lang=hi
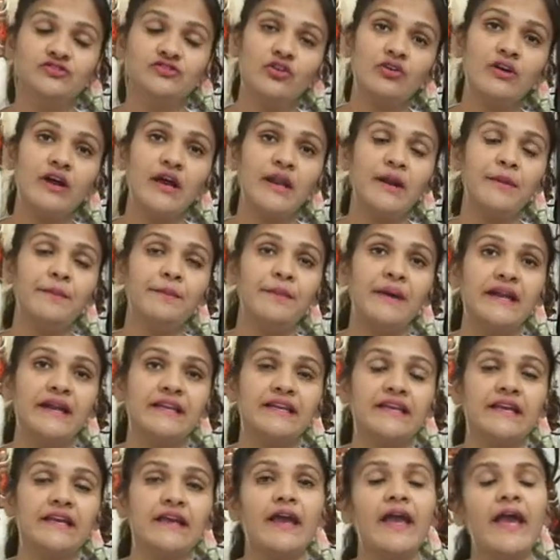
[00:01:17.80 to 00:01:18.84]
जो गर्म
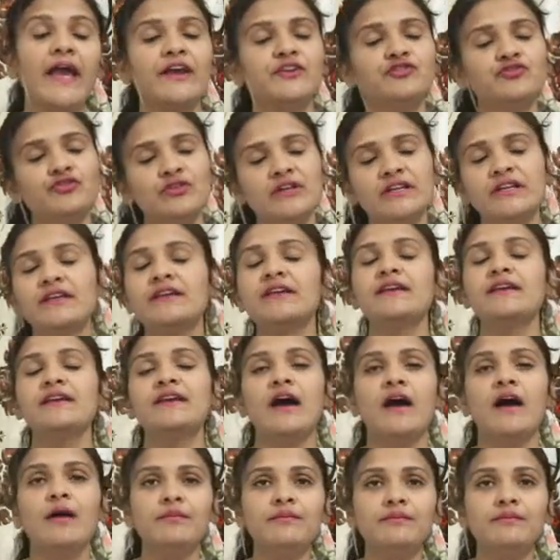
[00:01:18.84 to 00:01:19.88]
पानी है एक्चुअली
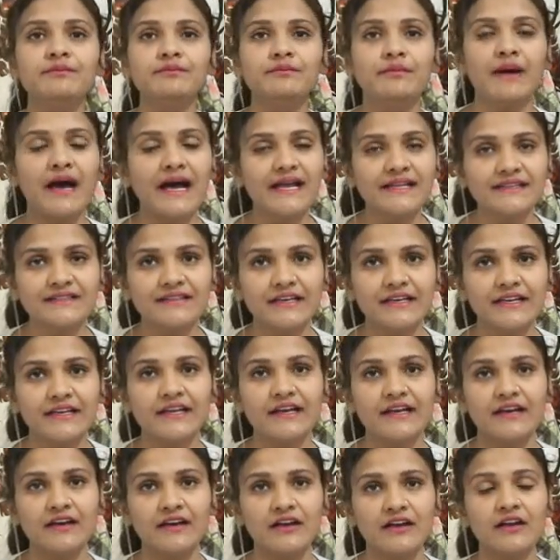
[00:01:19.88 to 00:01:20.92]
हम बात
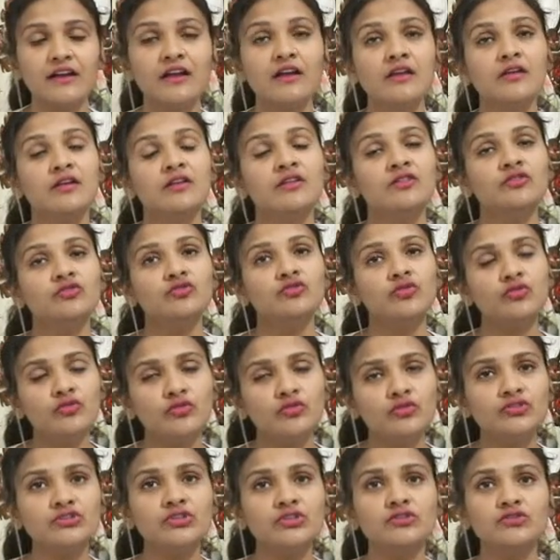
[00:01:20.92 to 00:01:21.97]
करें अगर तो
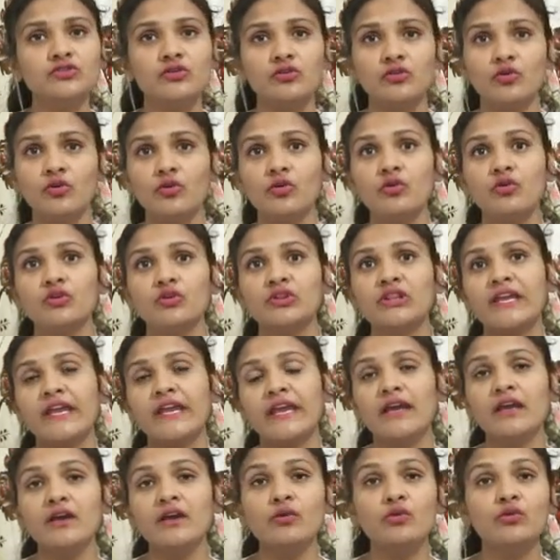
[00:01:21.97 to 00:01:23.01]
कुछ जो लोग होते
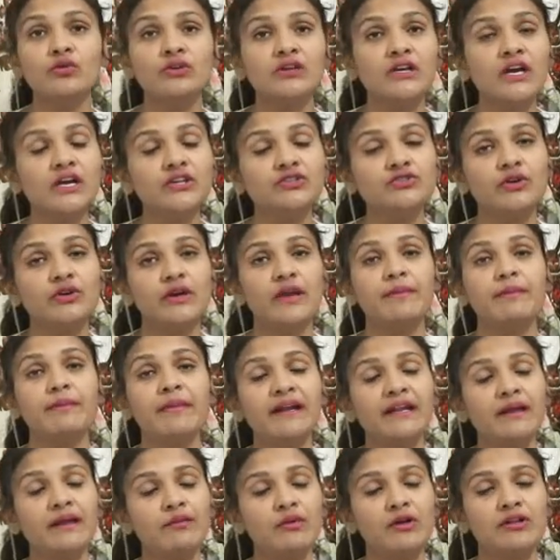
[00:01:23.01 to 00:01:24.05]
हैं उनका जो है
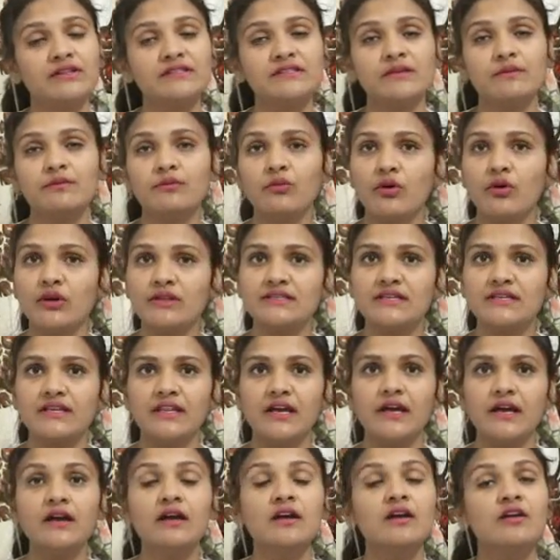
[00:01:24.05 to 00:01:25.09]
मेटाबॉलिज्म बहुत
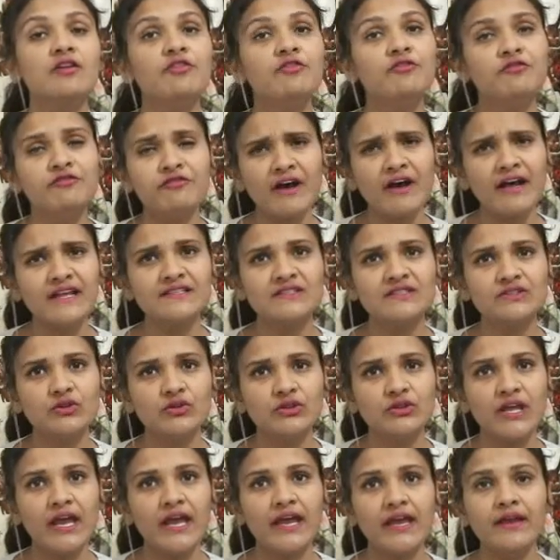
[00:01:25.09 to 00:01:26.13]
ज़्यादा फास्ट
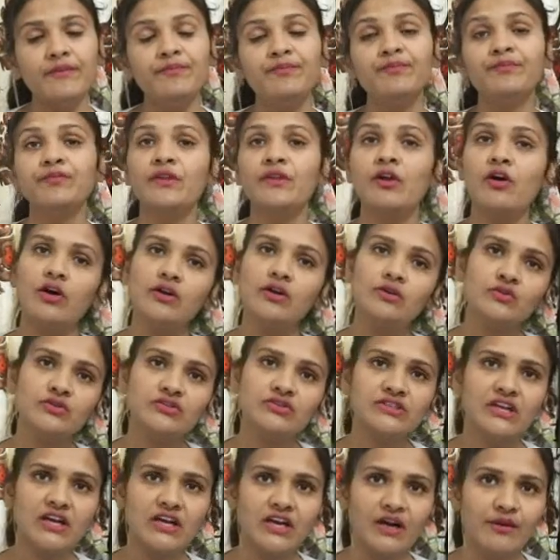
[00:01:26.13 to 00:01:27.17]
होता है और
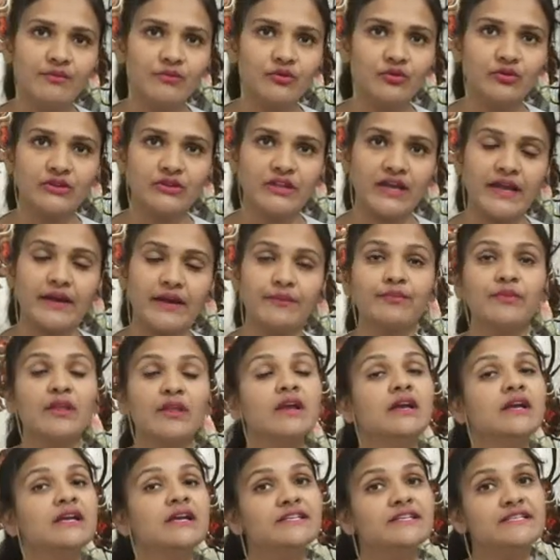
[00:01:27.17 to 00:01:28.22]
कुछ का कम होता है
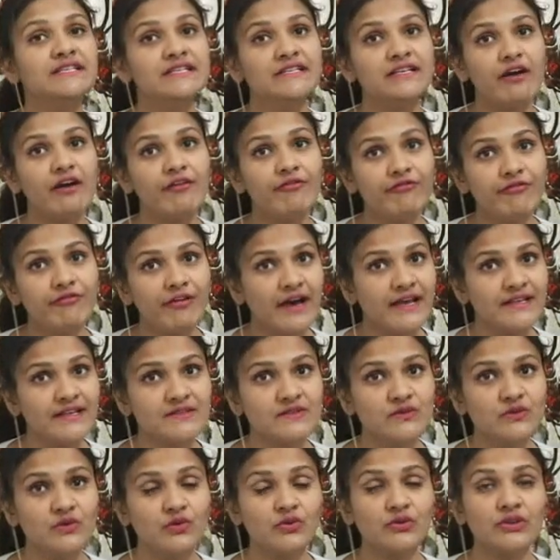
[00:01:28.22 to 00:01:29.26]
जिनका
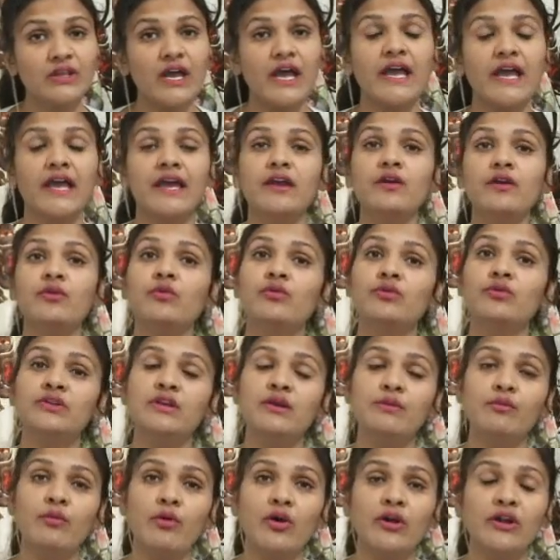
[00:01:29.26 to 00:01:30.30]
फास्ट होता है
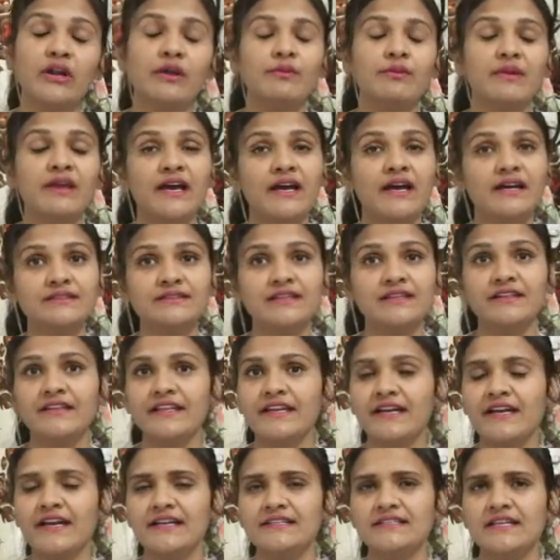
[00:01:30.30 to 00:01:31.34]
उनकी बॉडी में अक्सर
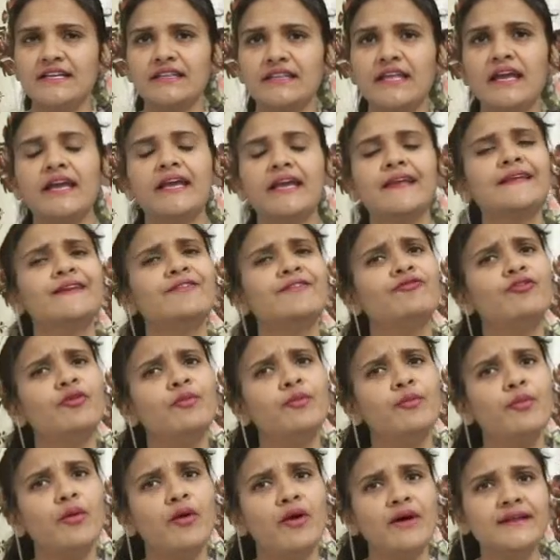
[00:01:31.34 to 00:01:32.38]
देखा जाता है कि वो
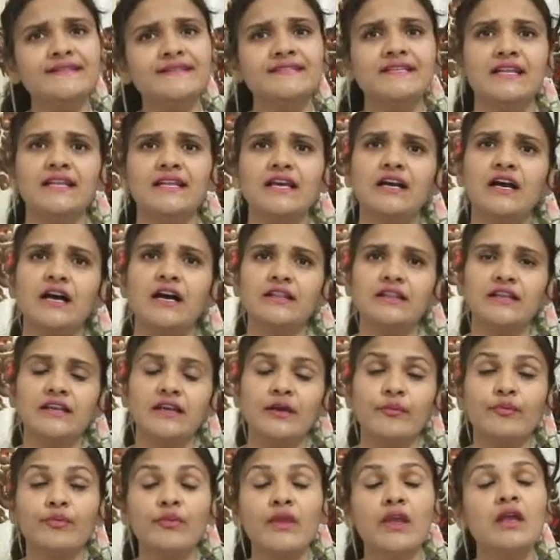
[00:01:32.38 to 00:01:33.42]
बहुत ज़्यादा खाते
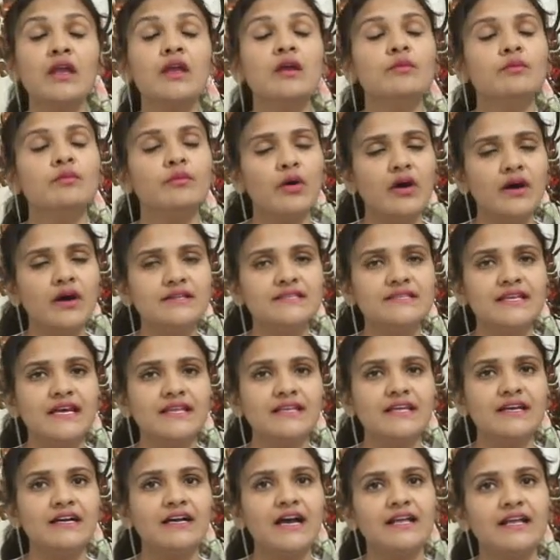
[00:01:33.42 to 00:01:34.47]
हैं बहुत
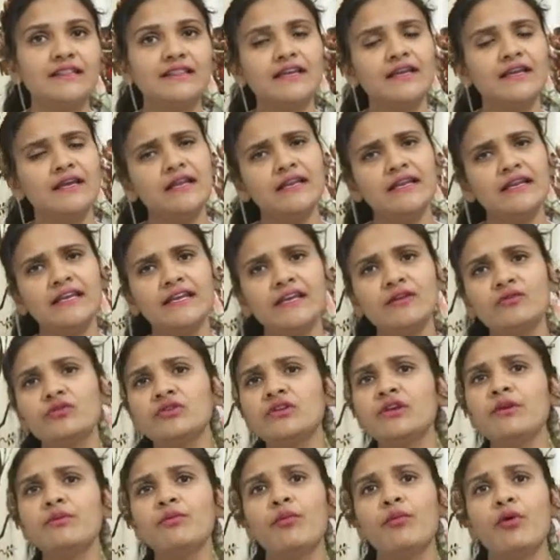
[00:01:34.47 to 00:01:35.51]
ज़्यादा खाते हैं लेकिन
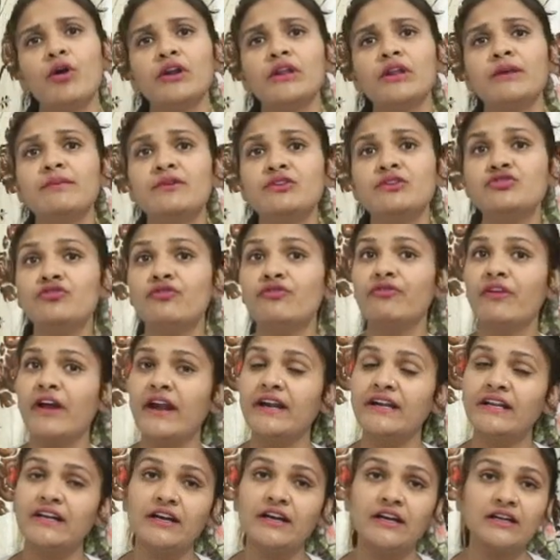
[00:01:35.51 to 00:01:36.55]
उनकी बॉडी में जो
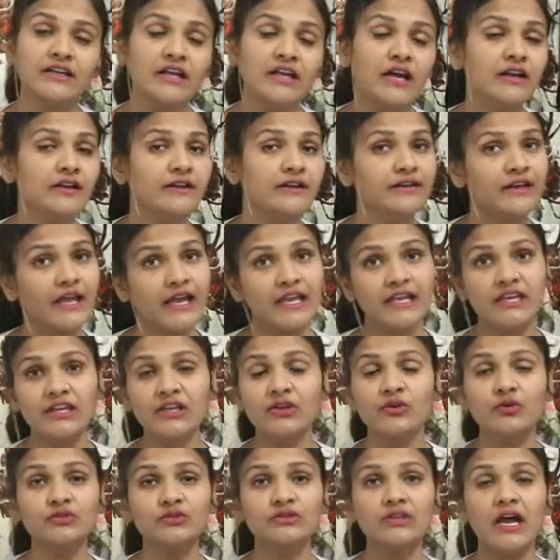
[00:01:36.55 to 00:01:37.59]
फैट इकट्ठा
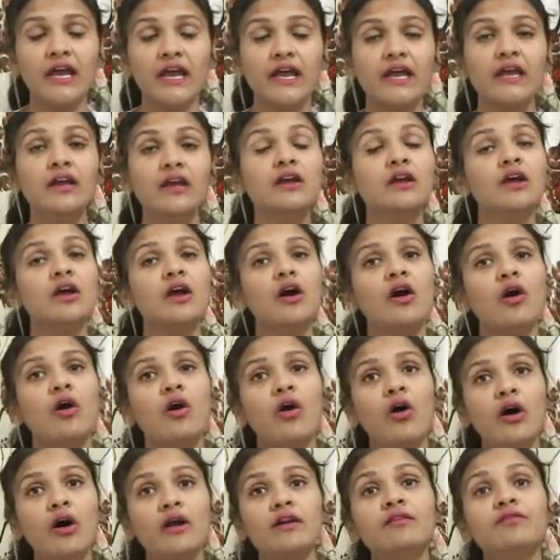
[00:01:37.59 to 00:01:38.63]
नहीं होता है
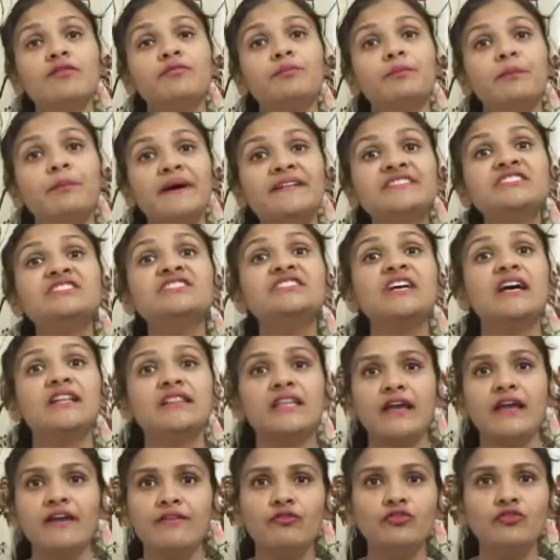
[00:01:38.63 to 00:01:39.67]
और पच
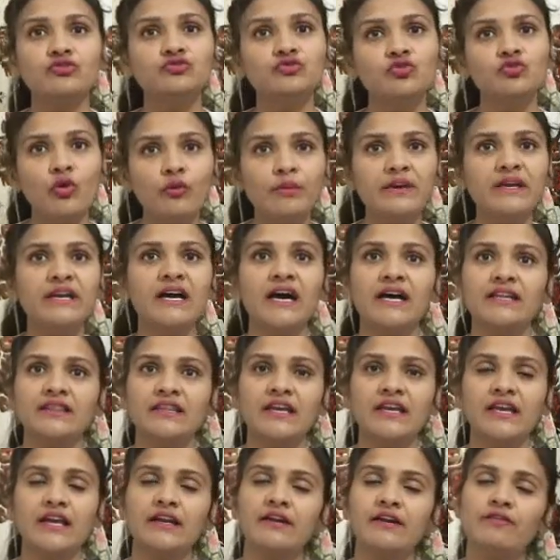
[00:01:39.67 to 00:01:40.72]
जाता है वो जो भी
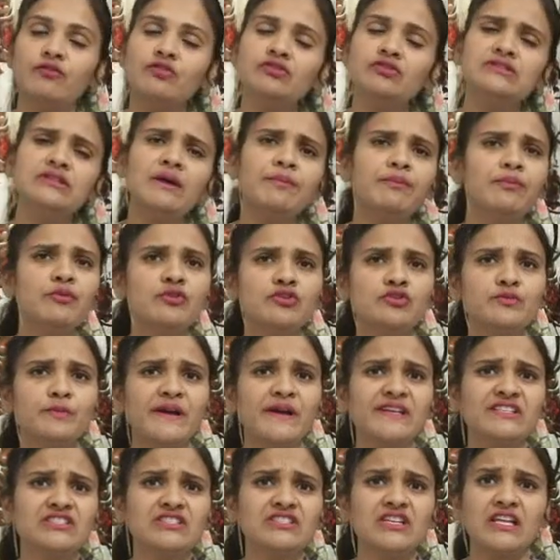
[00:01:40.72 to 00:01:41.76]
खाते हैं ना वो सब कुछ
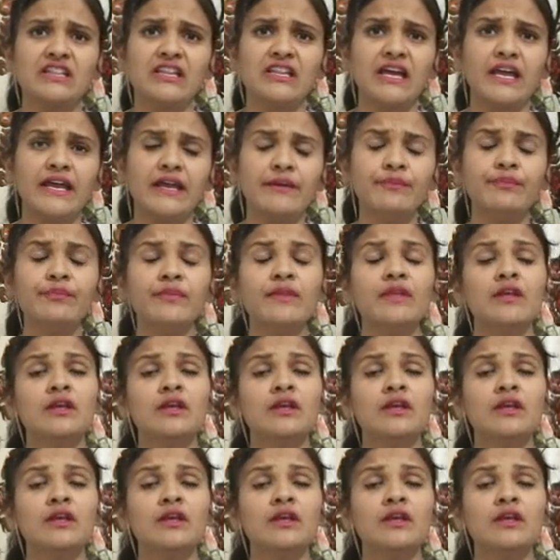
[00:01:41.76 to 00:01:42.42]
पच जाता है